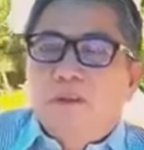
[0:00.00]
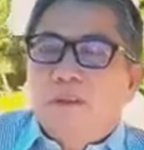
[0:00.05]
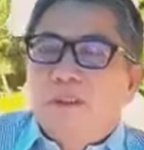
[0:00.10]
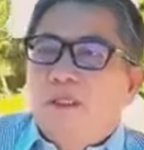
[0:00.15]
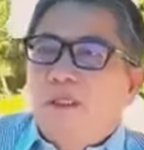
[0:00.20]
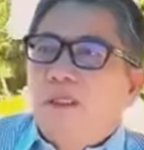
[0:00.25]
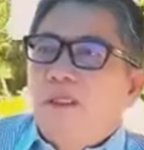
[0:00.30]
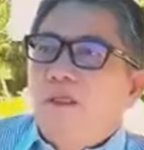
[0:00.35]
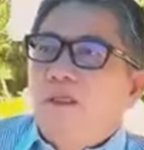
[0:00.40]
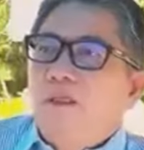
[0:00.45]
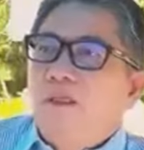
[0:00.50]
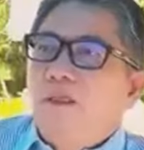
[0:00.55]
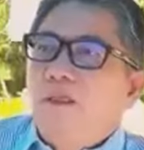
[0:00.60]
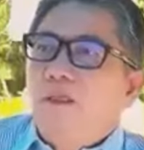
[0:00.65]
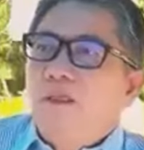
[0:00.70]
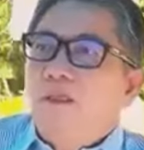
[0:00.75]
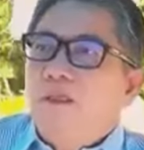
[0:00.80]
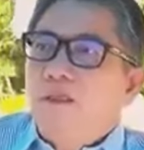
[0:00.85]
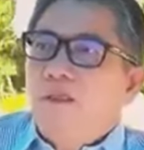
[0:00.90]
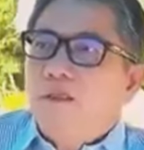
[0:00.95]

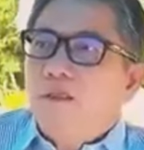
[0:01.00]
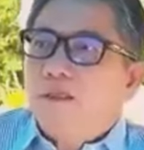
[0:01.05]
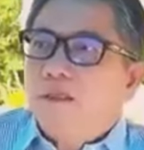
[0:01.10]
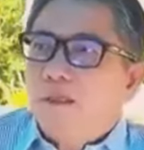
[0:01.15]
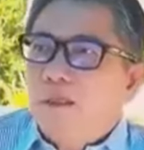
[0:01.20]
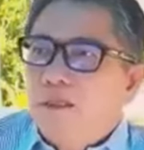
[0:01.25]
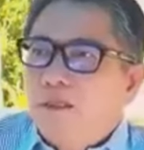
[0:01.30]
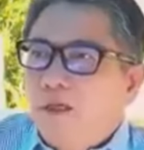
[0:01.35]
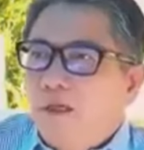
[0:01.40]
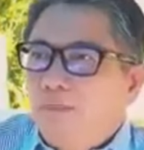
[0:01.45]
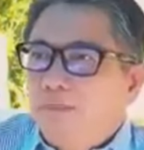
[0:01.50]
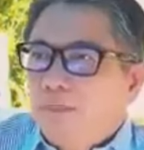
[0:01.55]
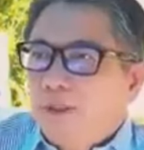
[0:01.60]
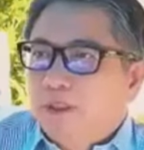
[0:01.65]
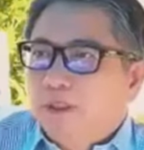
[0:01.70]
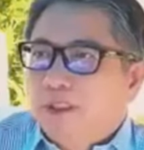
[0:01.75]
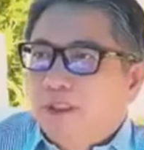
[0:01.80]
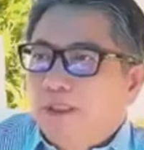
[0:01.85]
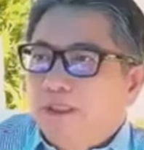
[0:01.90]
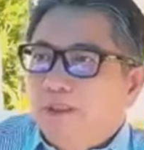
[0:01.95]
khi cái nhóm
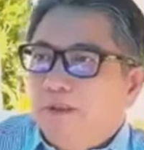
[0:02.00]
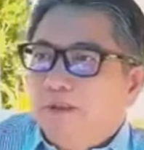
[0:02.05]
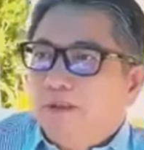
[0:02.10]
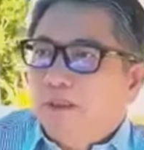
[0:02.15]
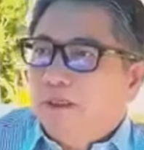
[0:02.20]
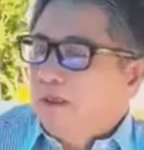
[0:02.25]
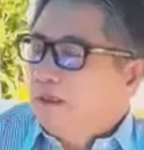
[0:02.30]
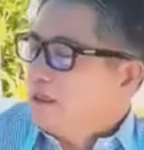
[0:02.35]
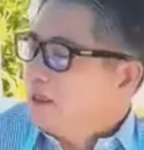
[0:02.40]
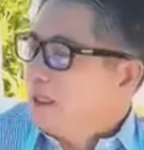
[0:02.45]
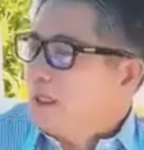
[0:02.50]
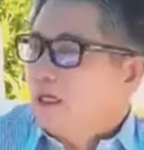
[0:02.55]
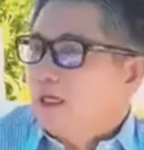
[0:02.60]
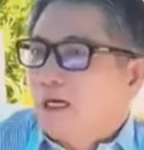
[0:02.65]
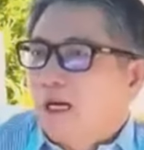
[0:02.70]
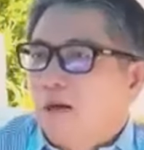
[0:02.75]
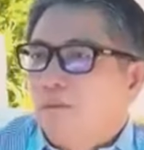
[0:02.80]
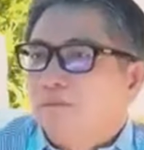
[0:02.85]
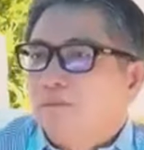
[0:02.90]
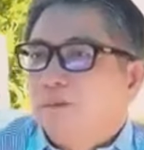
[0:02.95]
người đó rất là
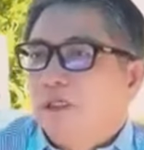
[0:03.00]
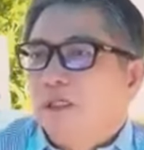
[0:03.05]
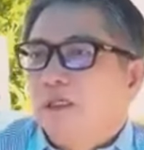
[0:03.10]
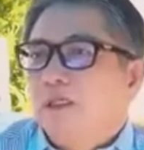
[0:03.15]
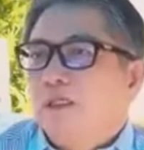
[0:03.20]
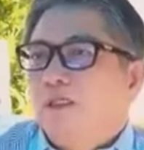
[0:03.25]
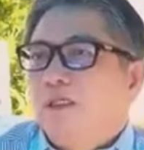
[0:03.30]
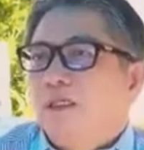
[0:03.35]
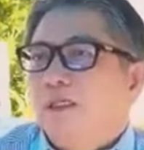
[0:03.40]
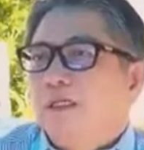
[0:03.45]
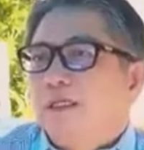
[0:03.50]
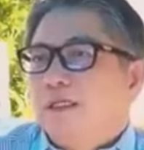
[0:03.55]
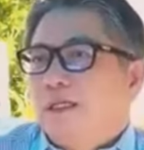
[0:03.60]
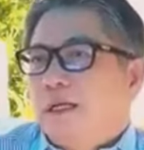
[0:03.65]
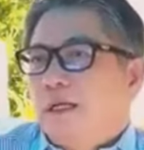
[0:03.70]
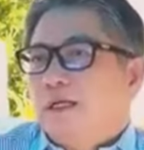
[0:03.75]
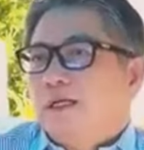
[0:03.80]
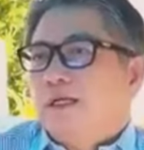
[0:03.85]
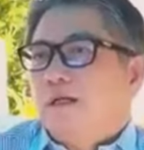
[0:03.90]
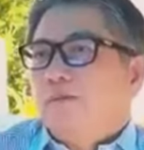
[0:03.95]
đông những cái thời
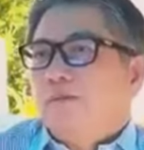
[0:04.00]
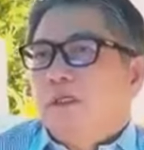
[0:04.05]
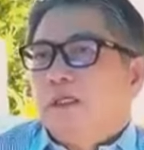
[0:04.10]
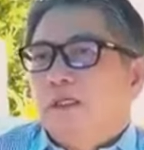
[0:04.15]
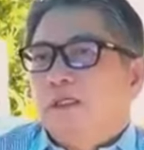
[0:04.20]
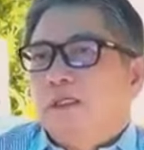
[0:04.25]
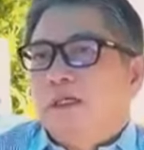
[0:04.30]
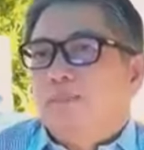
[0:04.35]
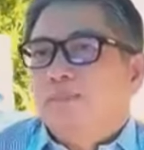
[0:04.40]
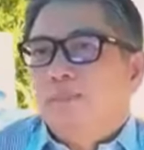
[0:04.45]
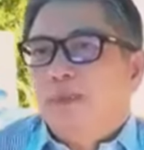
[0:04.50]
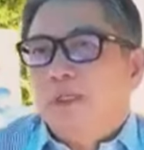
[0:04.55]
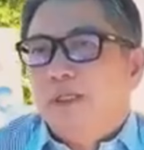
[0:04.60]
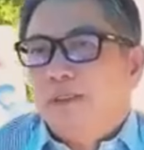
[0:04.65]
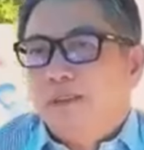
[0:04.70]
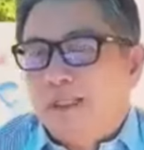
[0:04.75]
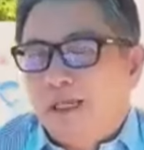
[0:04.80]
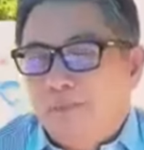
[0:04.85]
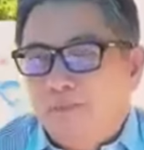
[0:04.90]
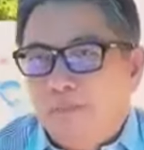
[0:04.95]
gian giống như thập
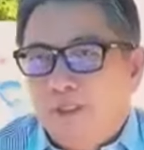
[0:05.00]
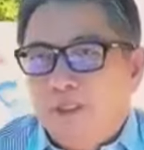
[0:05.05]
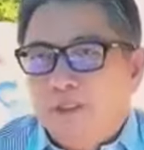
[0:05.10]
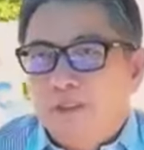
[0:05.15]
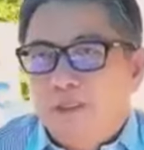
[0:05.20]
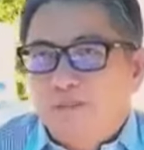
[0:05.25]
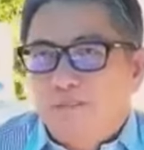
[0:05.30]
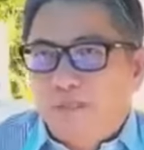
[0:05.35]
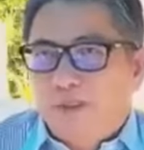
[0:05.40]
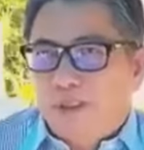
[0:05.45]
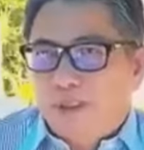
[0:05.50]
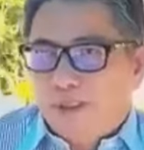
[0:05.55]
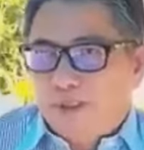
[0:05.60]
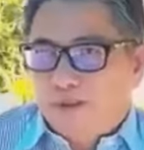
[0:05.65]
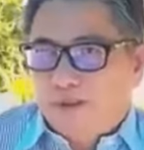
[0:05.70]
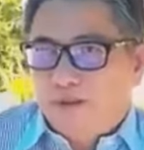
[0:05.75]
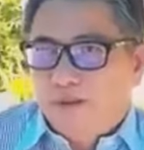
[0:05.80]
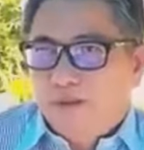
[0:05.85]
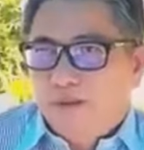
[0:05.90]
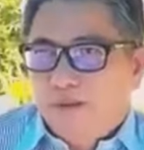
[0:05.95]
niên 80
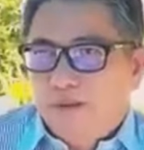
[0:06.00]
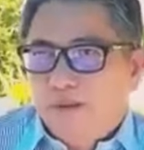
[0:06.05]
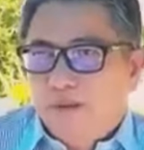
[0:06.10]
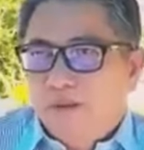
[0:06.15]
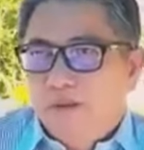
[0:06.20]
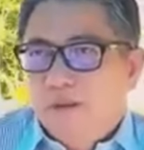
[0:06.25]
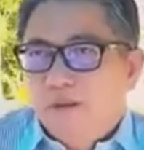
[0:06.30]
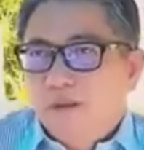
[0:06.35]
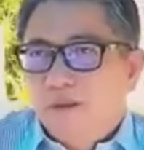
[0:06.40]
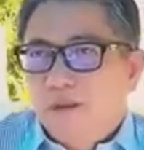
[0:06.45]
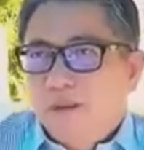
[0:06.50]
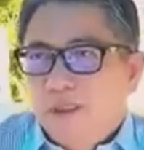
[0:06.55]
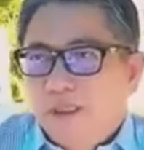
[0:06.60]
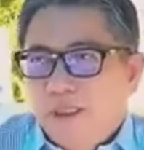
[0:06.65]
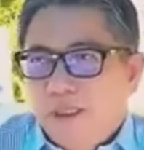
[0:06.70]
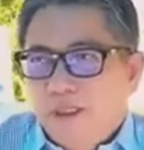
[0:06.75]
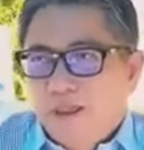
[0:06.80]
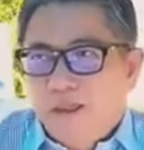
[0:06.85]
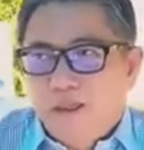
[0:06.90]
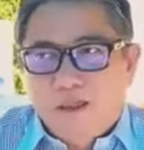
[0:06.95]
90
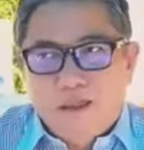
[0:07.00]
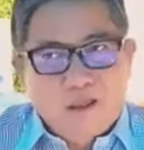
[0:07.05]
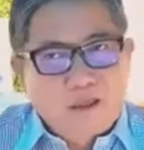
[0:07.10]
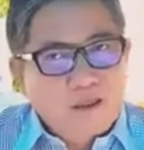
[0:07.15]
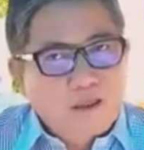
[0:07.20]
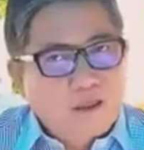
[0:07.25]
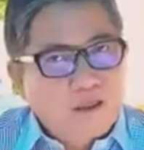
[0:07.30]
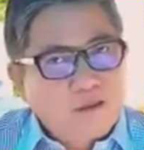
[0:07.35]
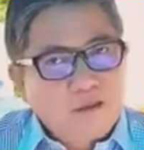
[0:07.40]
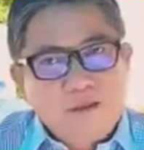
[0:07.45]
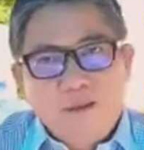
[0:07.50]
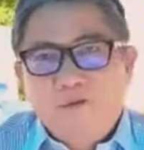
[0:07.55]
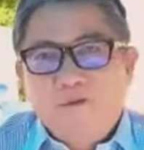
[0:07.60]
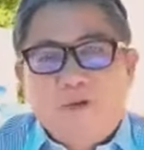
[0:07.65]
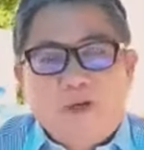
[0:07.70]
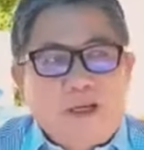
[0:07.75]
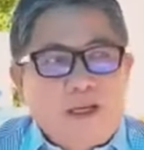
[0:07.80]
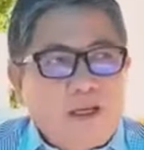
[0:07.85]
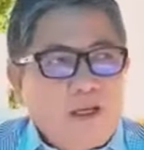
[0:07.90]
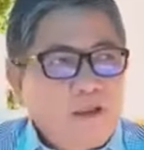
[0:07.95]
thì họ còn sức
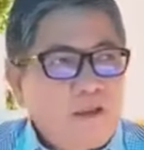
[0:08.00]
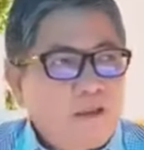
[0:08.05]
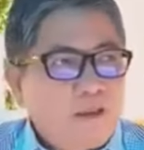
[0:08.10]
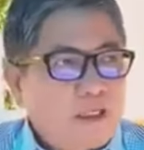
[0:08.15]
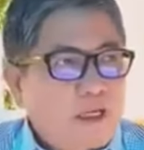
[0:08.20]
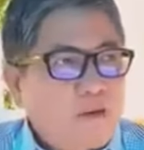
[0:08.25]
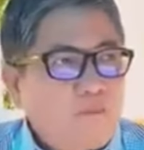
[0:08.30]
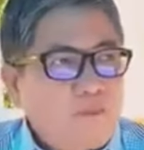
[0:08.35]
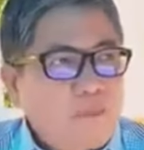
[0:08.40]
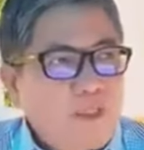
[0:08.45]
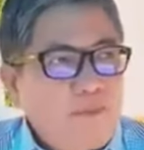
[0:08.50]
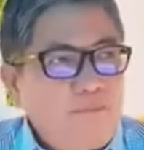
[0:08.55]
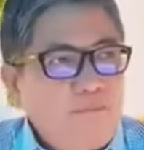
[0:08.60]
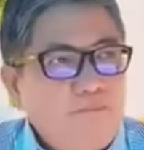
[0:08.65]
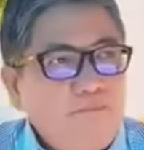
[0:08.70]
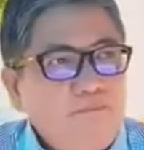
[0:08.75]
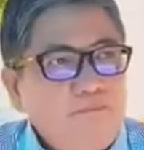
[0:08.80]
khỏe còn đông lắm